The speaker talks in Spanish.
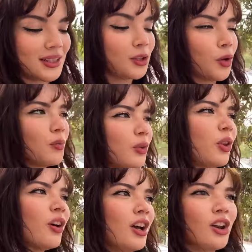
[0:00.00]
casi todo el
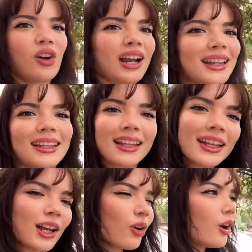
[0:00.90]
mundo, los que te
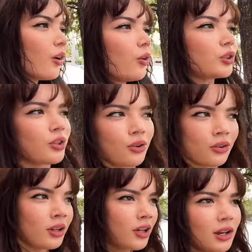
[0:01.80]
atienden en los negocios,